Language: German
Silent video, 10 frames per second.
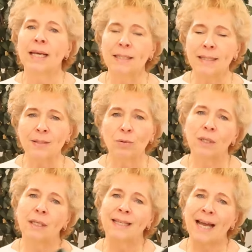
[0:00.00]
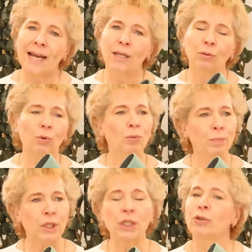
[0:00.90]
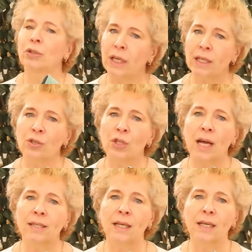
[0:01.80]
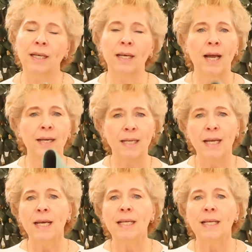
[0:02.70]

Ist also keine unbedingt hygienische Angelegenheit.